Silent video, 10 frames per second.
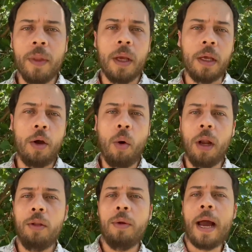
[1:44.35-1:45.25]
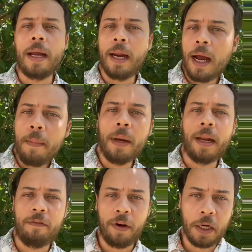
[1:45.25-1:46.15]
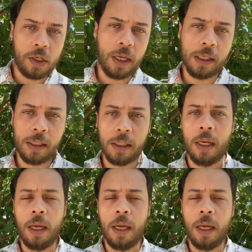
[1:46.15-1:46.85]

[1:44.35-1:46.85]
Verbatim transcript: e rolando na grama na frente desse